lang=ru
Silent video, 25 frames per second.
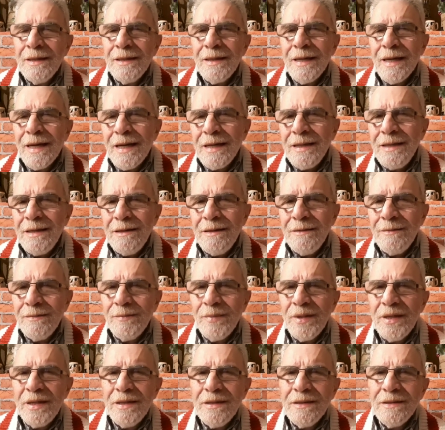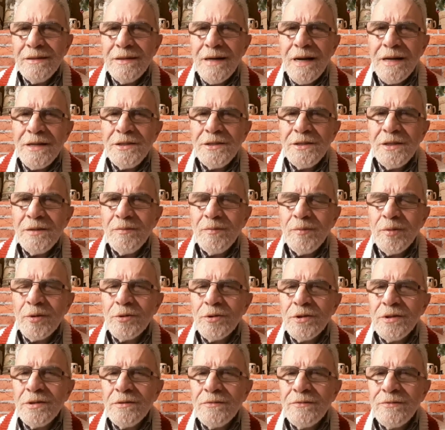Так они были раньше
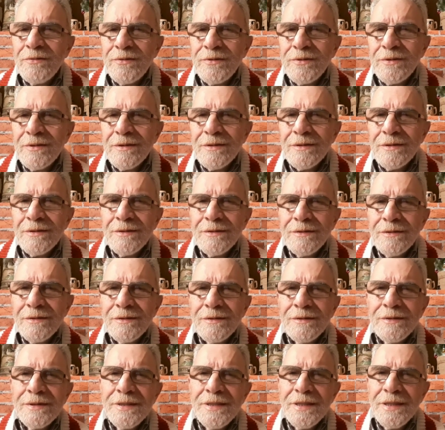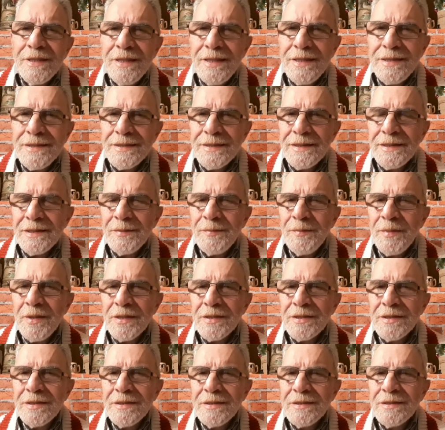против э, сирийских
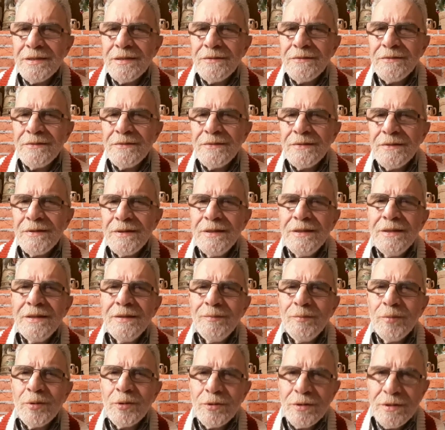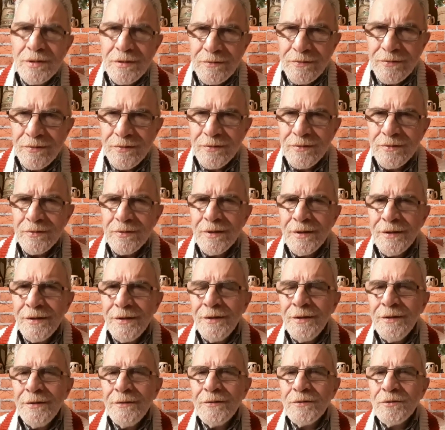беженцев и против
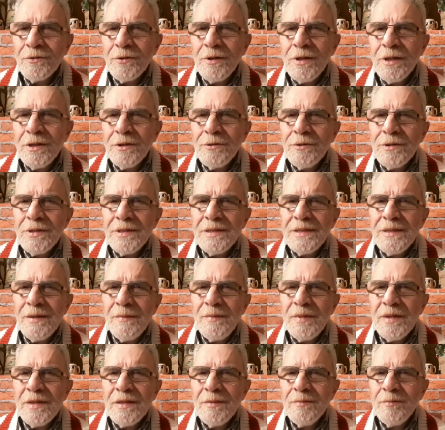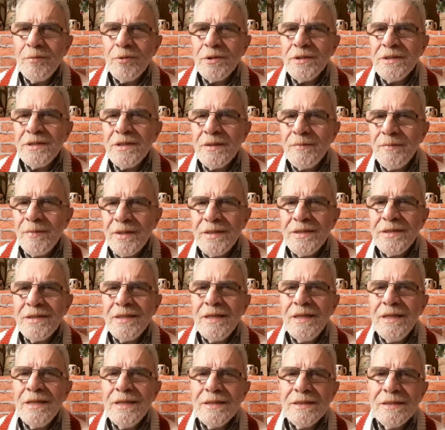в той или иной степени поздних
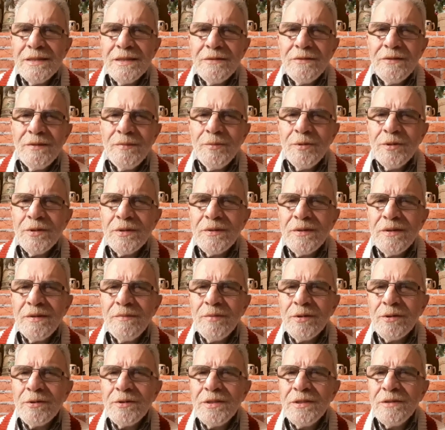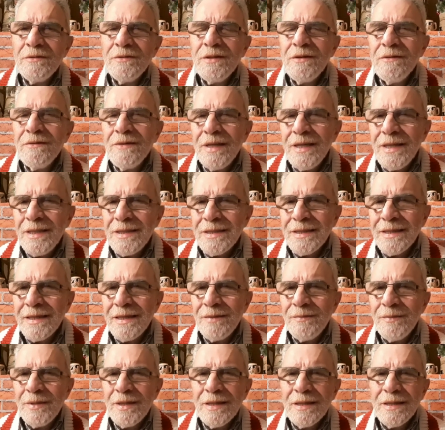переселенцев и против
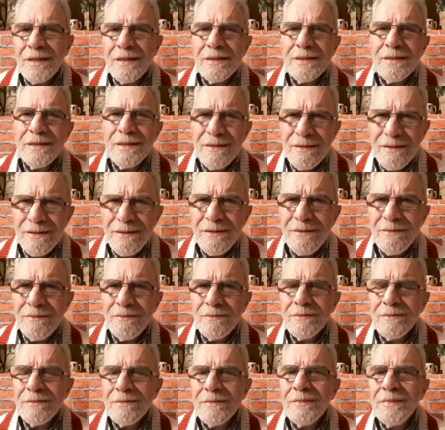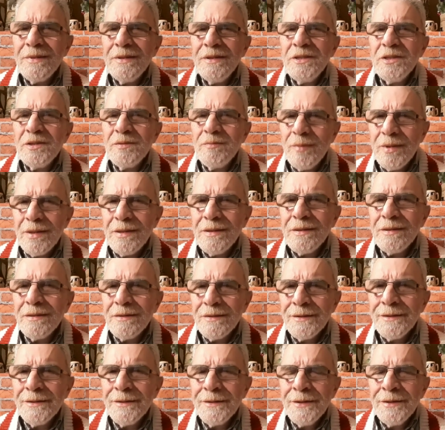еврейской иммиграции, лишь
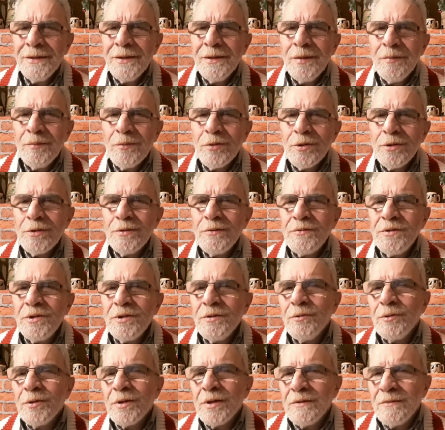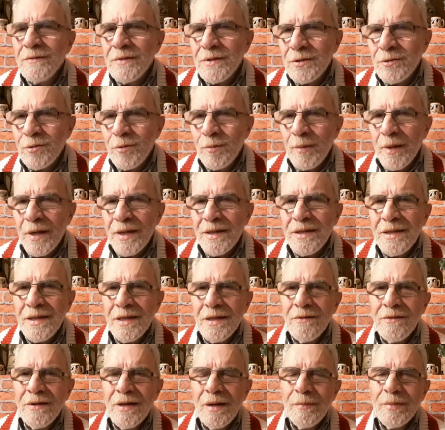бы против чего-то выступать.
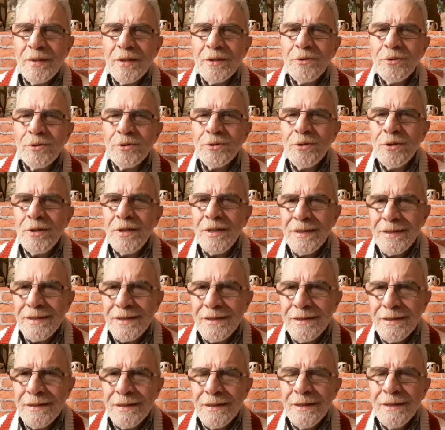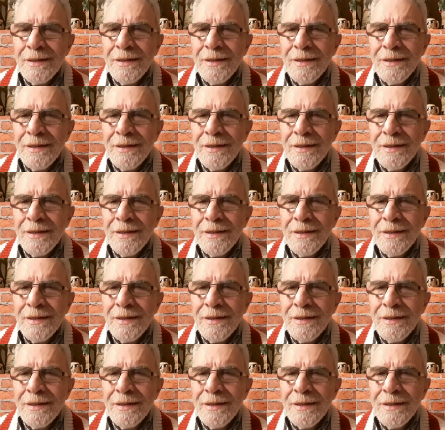Не говоря про то, что есть